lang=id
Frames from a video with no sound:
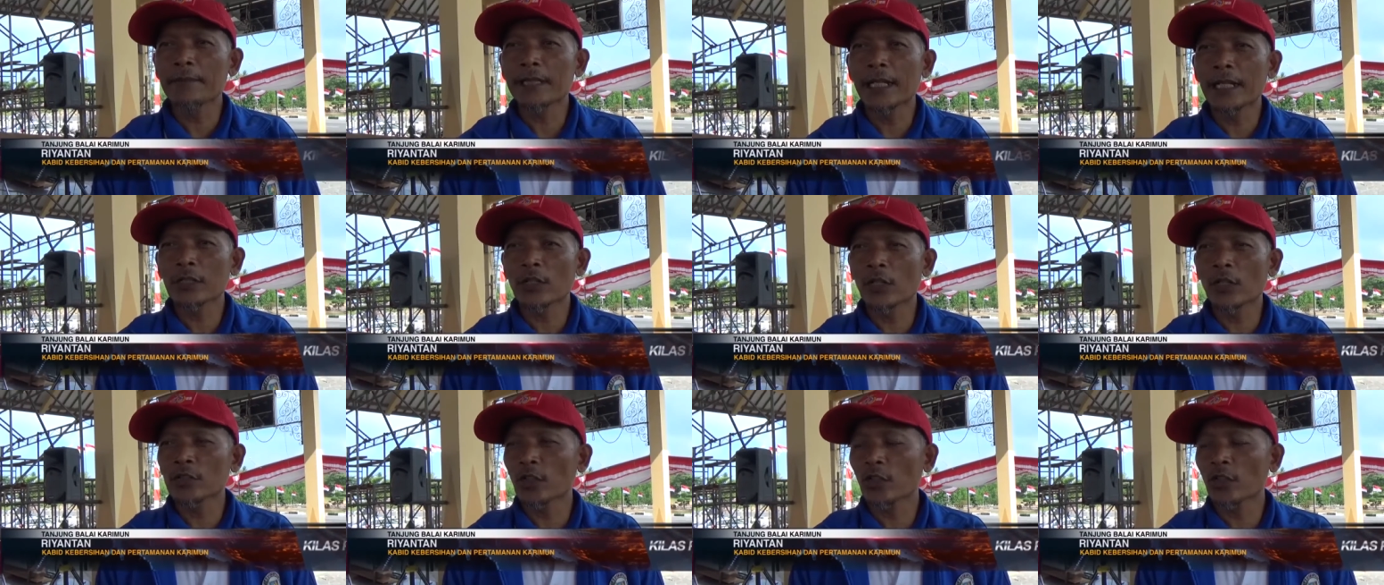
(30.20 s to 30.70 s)
dan
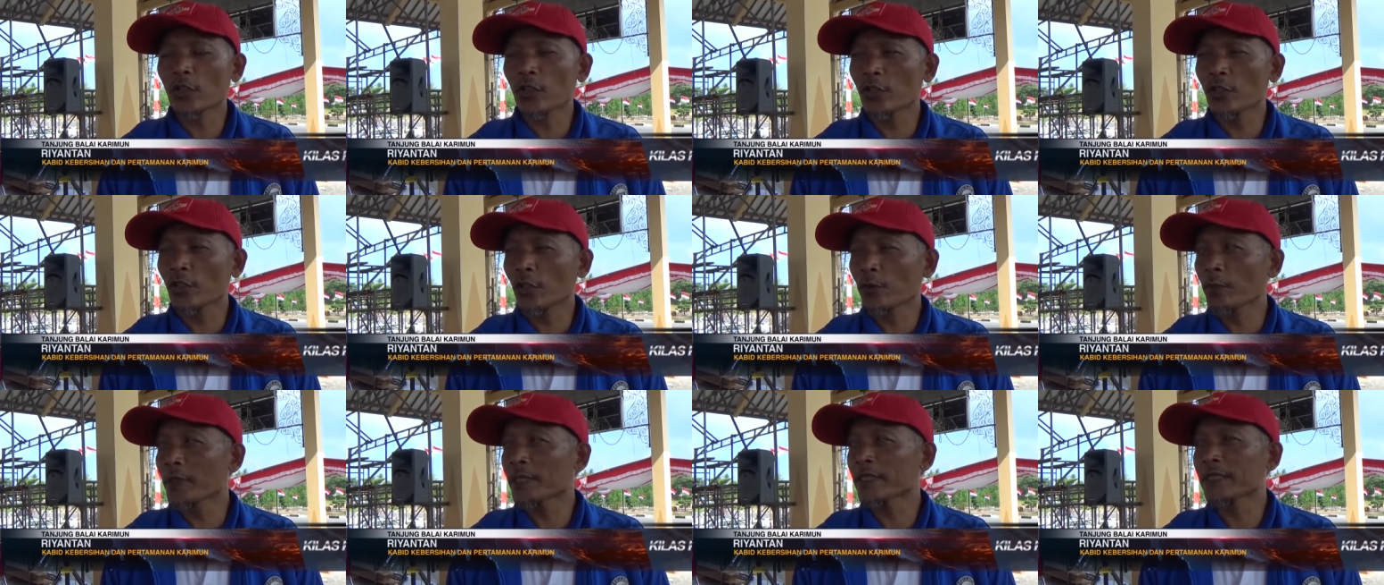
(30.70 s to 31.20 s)
gotong
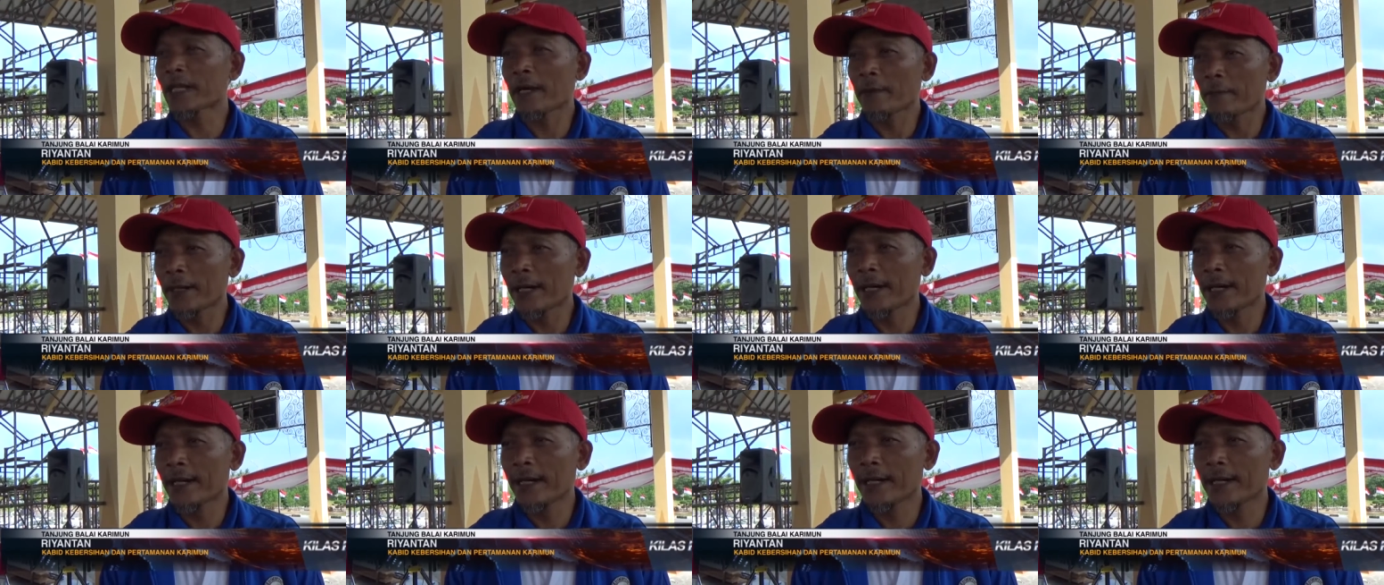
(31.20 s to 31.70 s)
royong
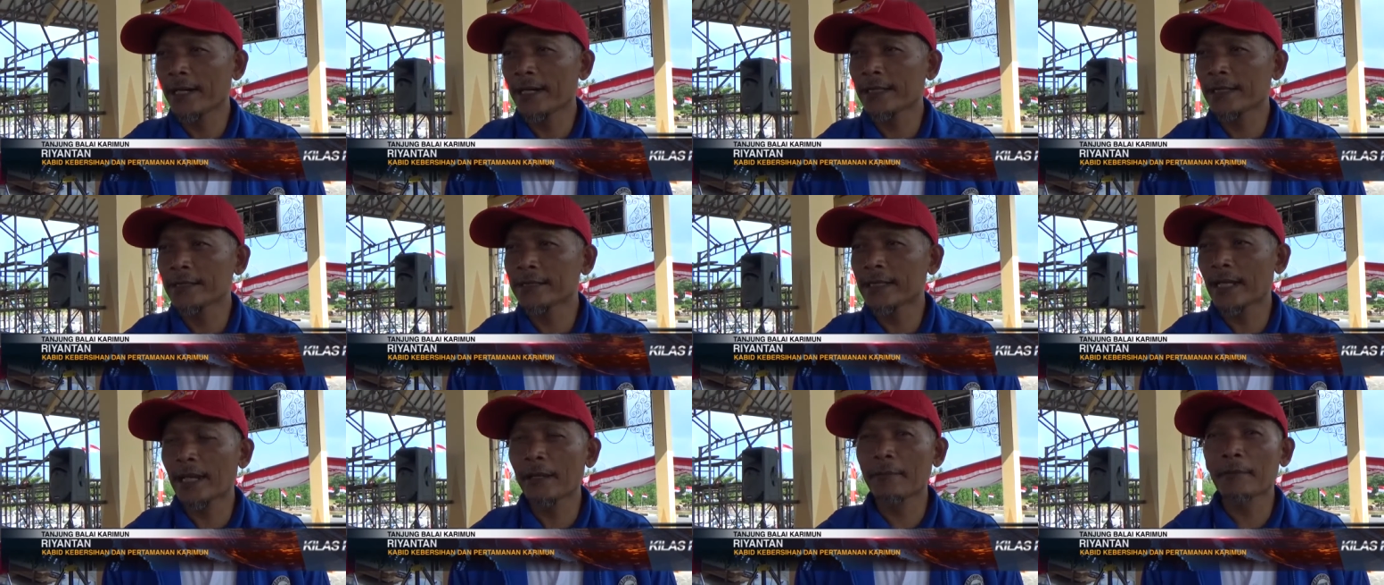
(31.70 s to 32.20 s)
bersama
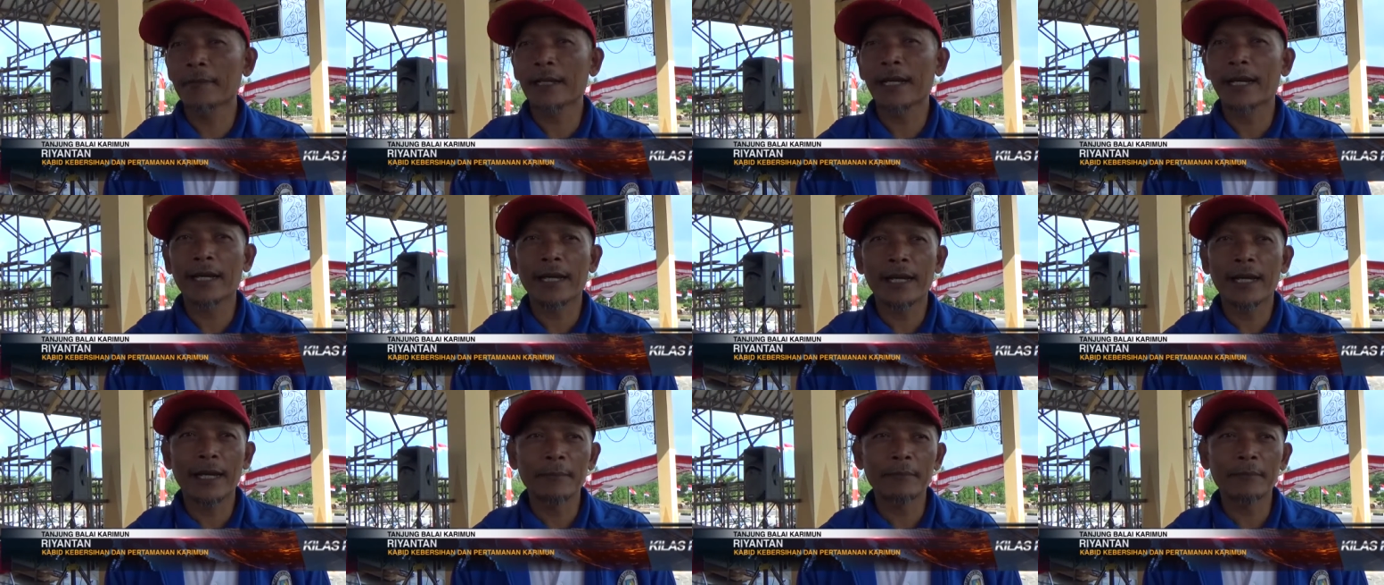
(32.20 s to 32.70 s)
dalam
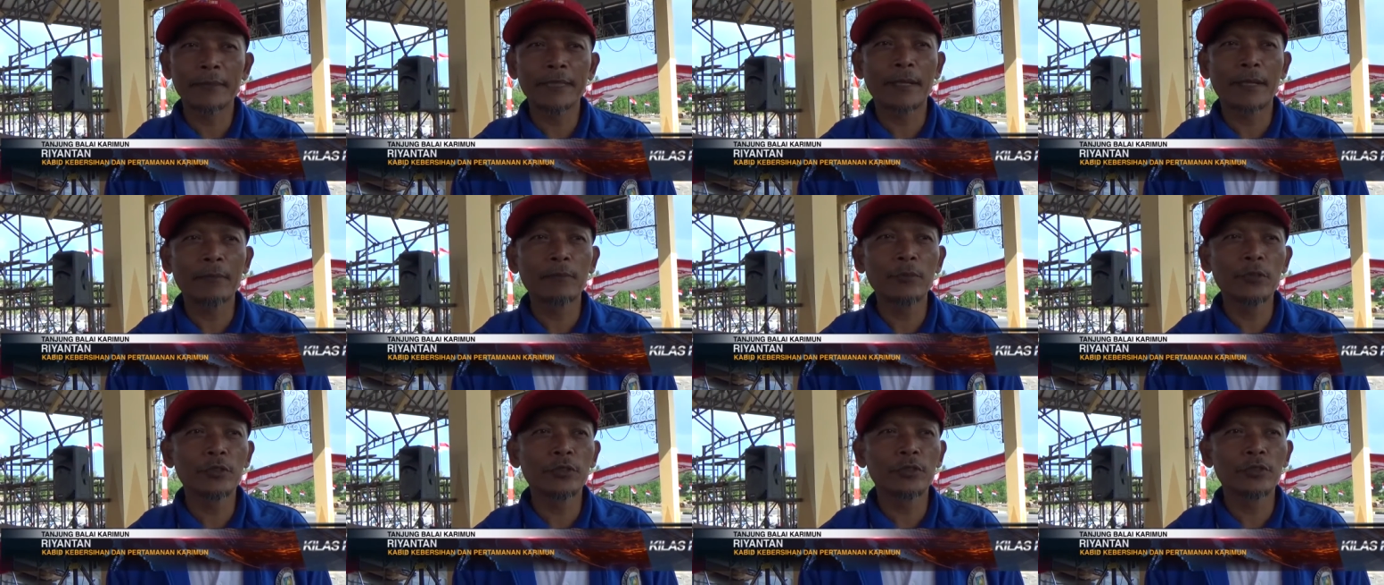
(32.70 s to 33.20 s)
rangka
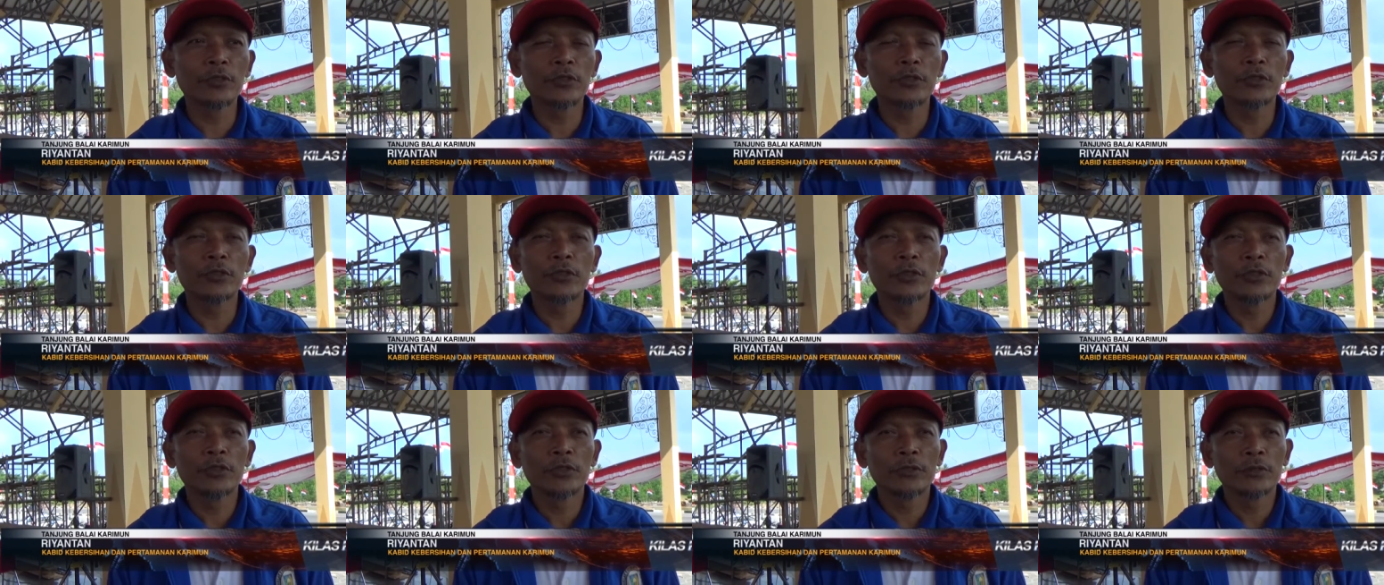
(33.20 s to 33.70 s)
menyambut
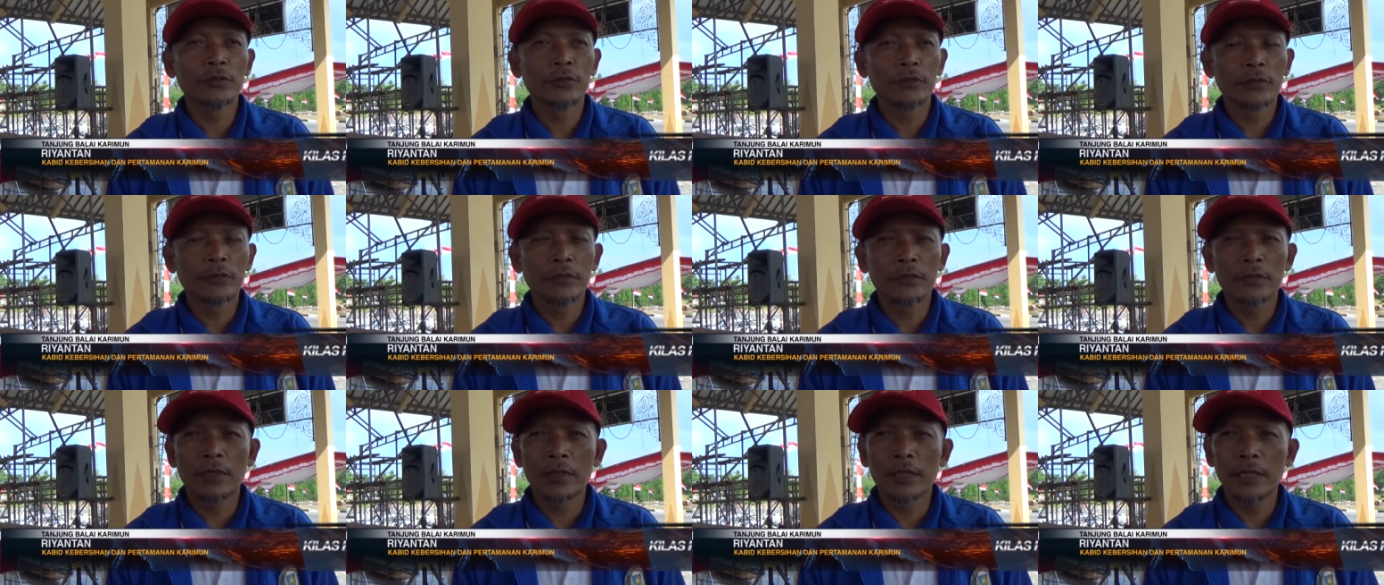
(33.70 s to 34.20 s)

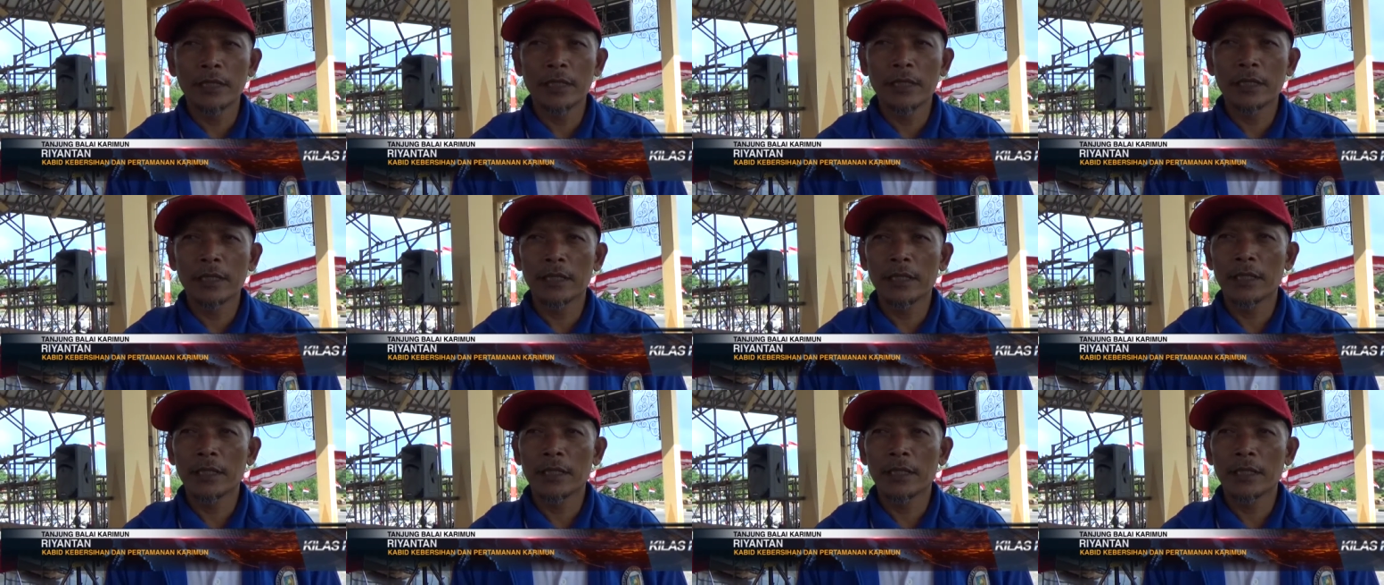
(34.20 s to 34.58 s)
uh,